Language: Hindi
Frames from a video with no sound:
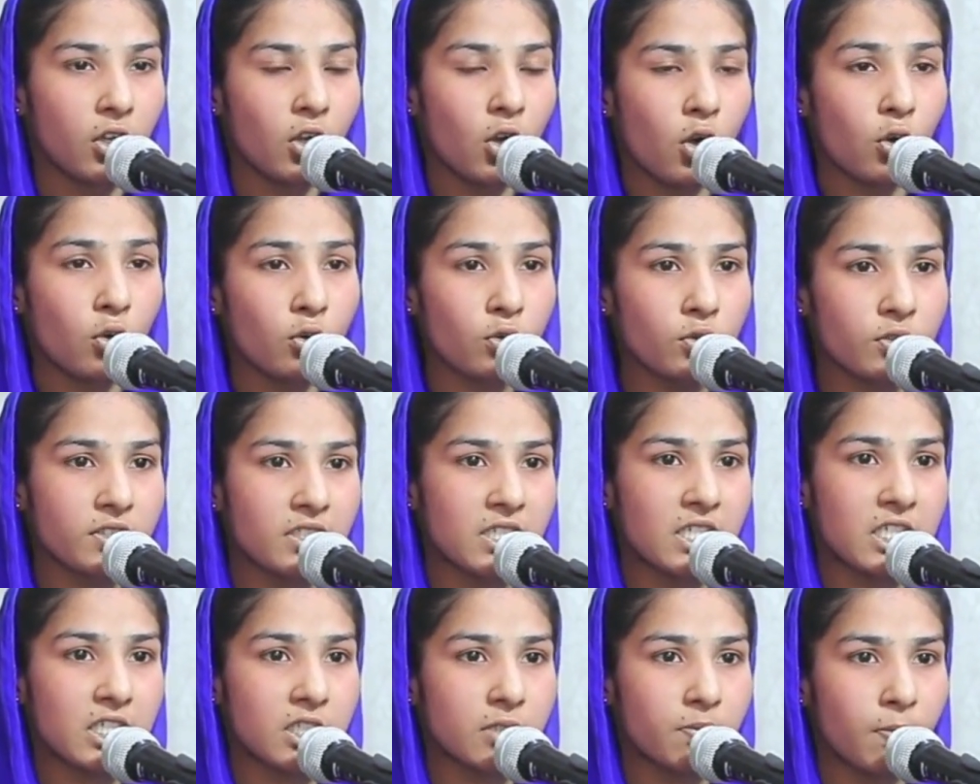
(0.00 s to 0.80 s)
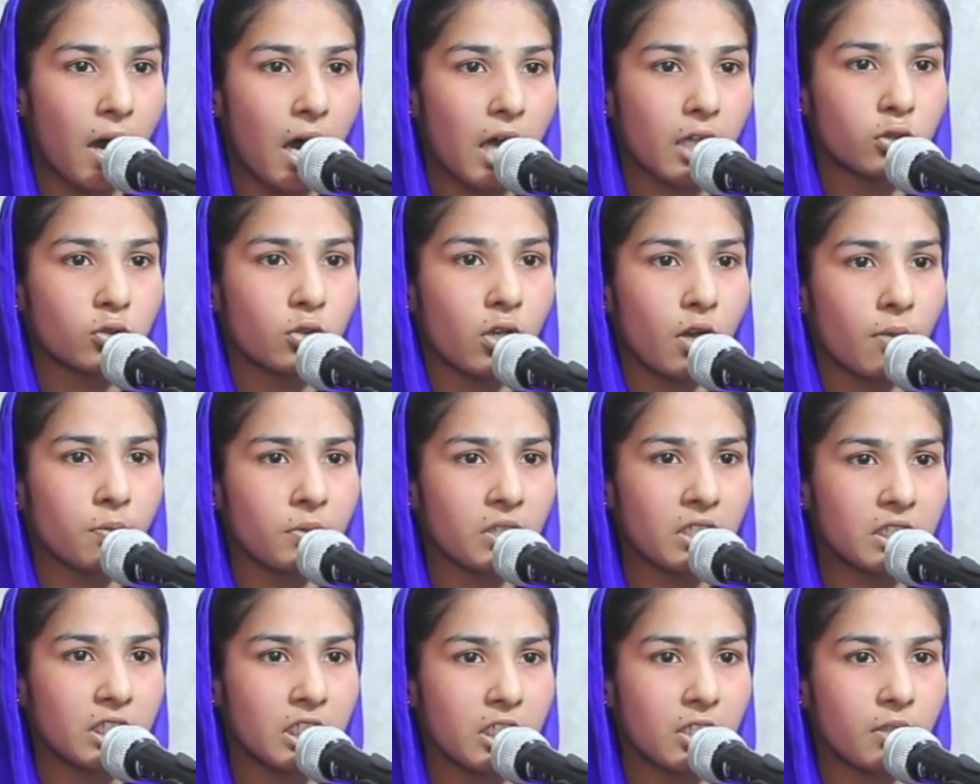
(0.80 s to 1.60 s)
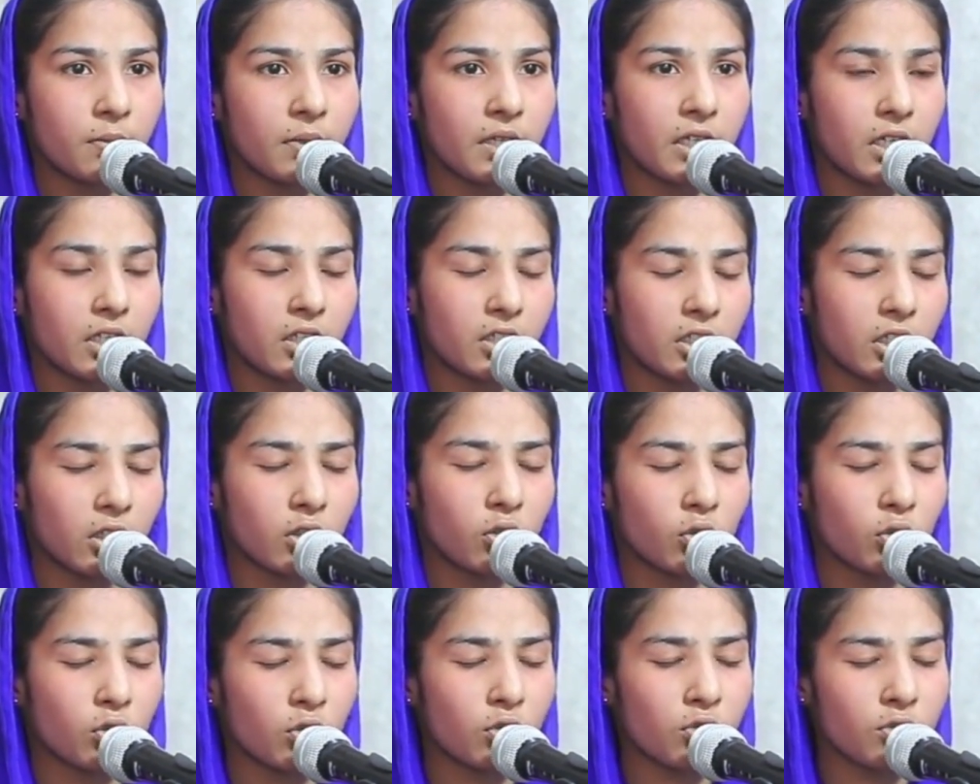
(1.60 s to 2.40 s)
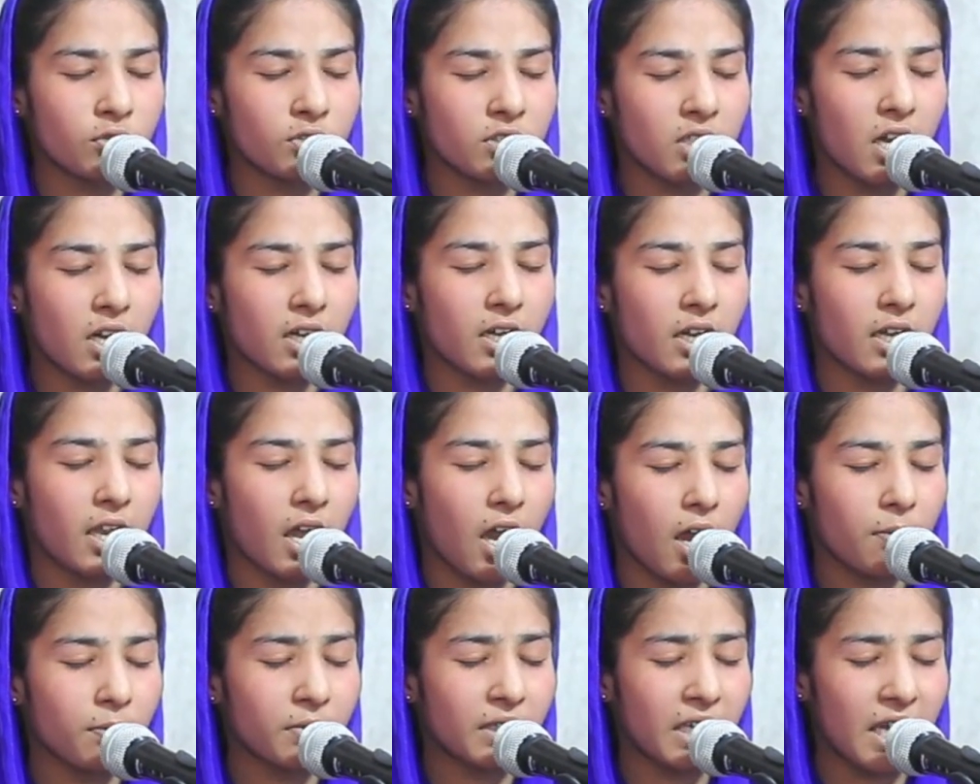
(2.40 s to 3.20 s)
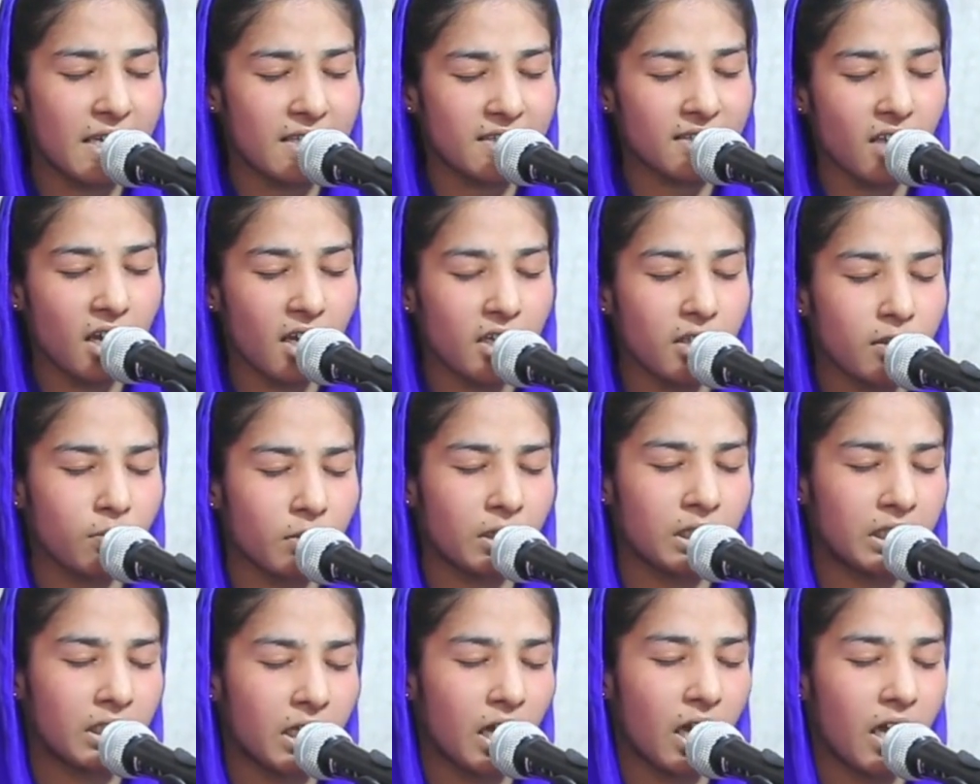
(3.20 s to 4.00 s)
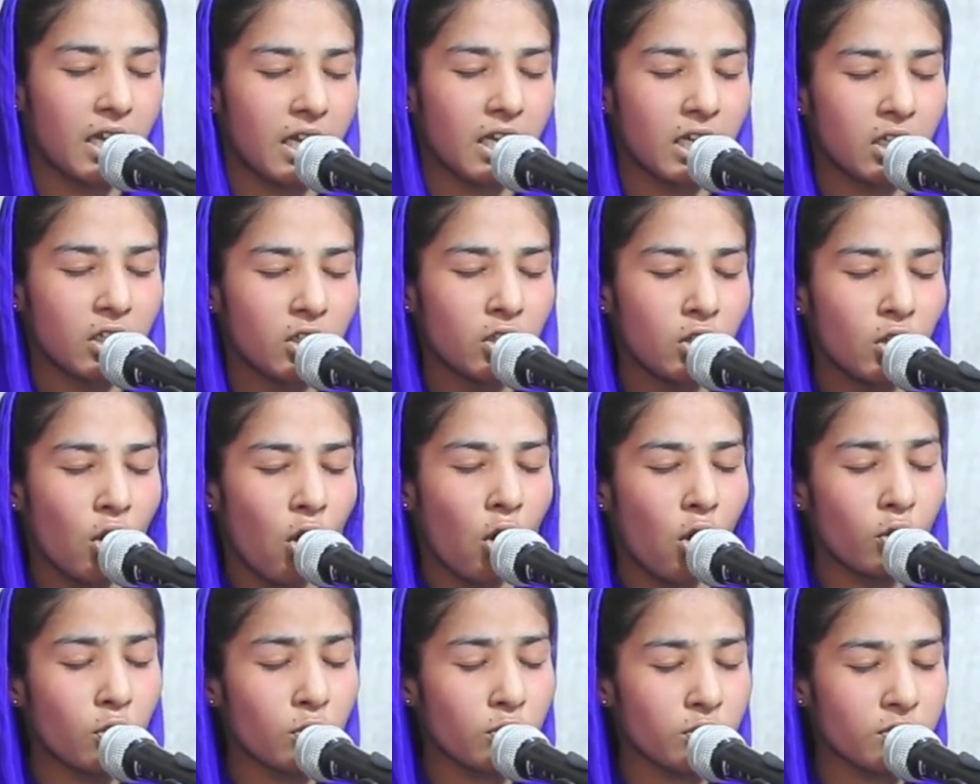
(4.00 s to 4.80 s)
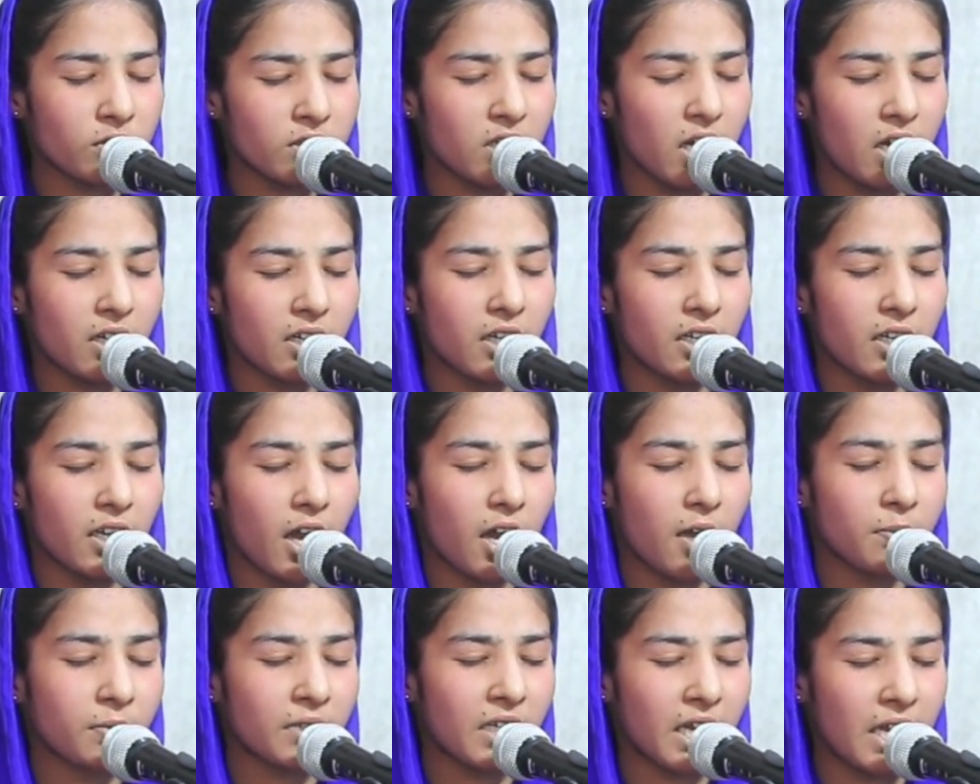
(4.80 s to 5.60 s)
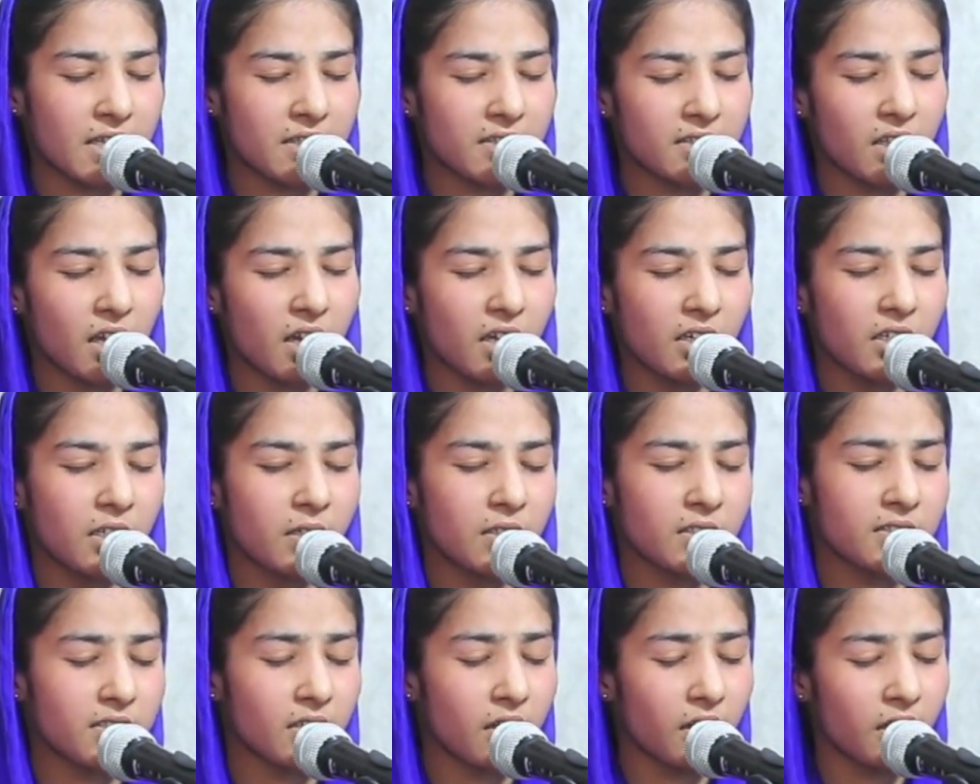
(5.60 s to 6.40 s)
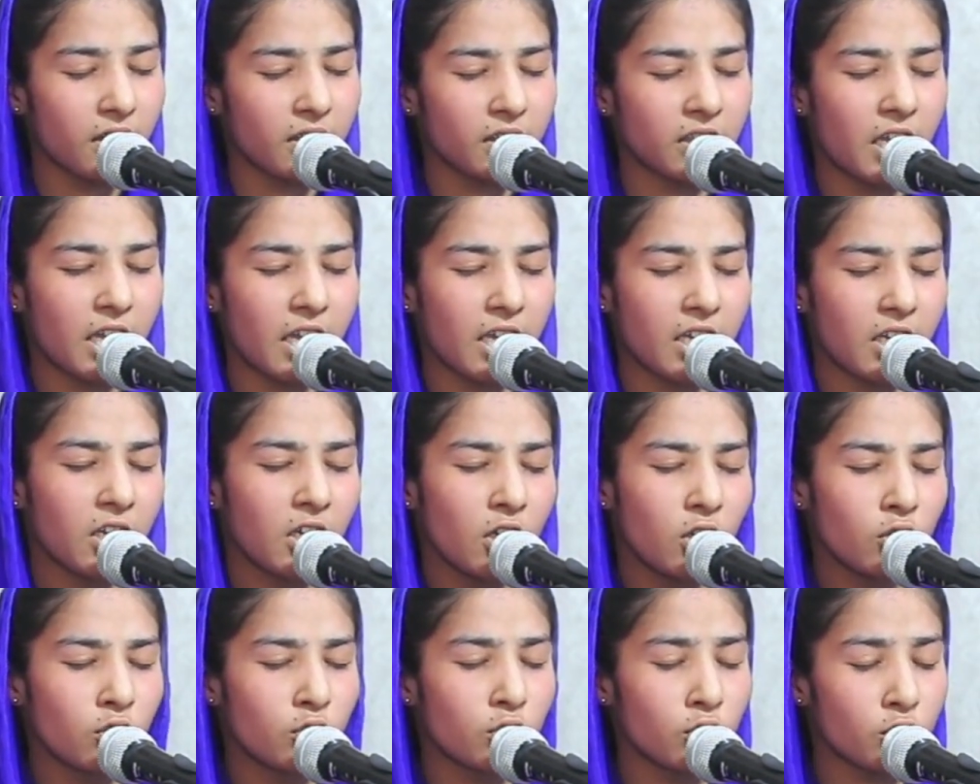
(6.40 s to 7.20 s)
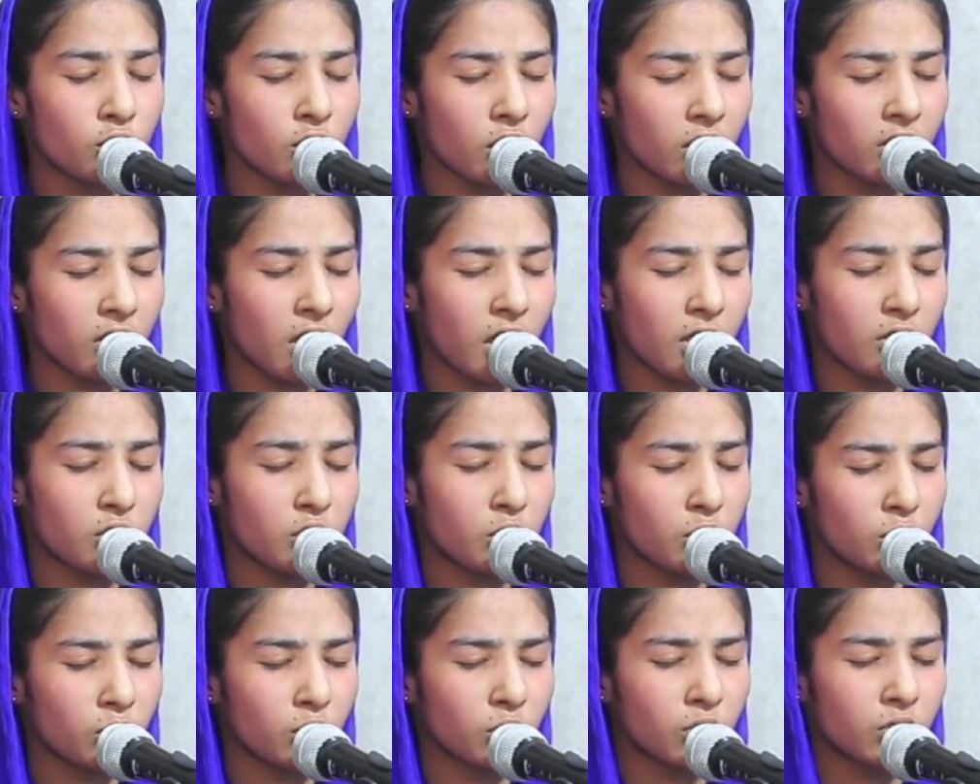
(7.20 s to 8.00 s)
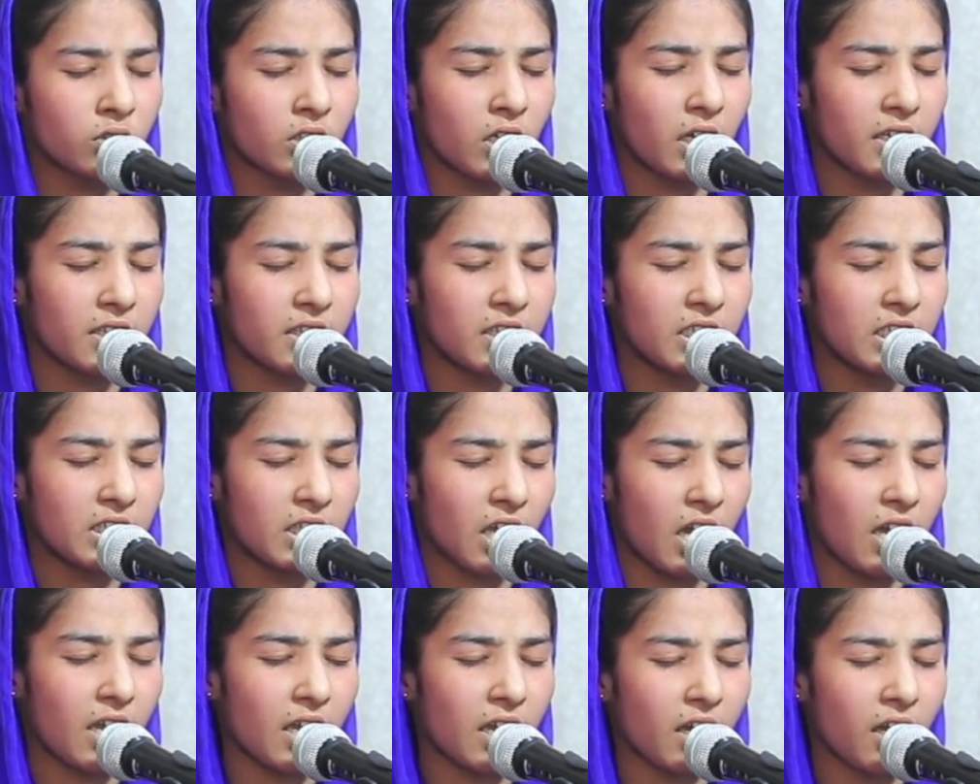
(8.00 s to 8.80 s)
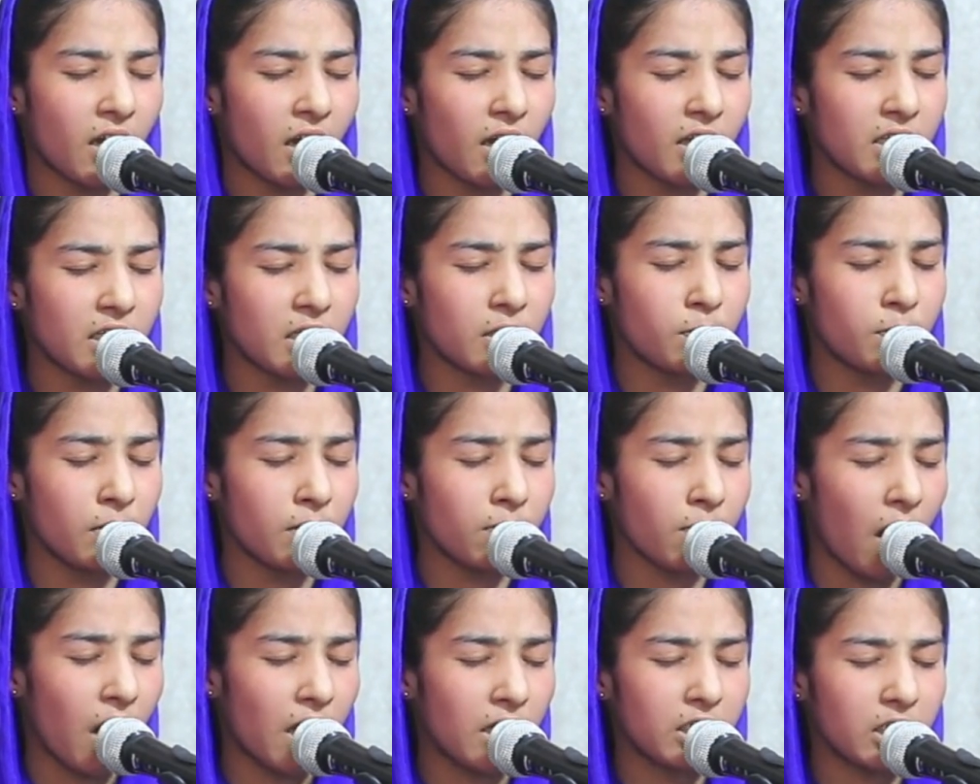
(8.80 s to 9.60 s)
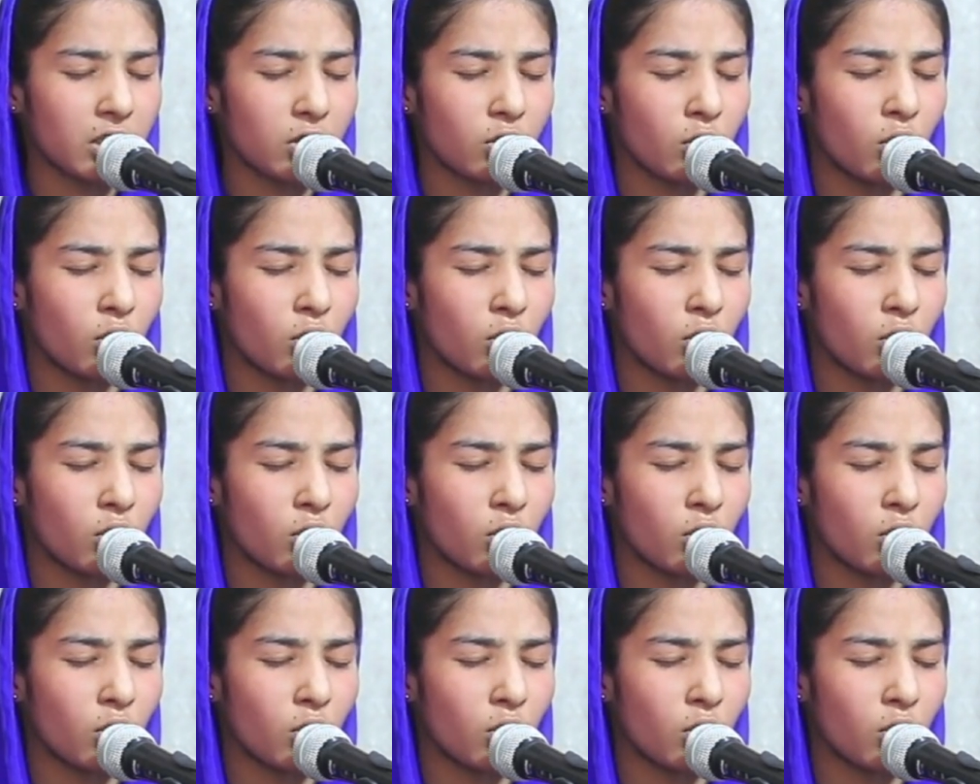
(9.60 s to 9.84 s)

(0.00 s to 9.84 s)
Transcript: और उसकी इस बात को अपने दिल में रखें क्योंकि उसका कलाम कैसा ही मीठा है और उसका कलाम कैसा ही सहत है जो चकना चूर कर देता है हर एक बीमारी को